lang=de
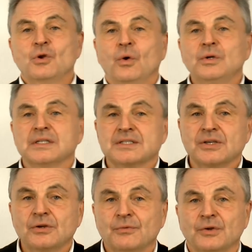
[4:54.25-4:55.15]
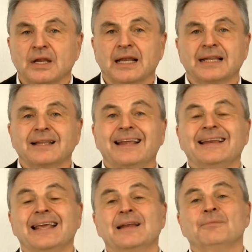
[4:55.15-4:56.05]
lohnen sich für die Länder in
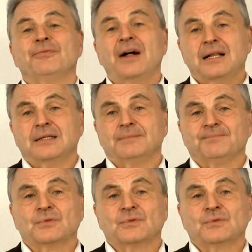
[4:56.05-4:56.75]
jedem Fall.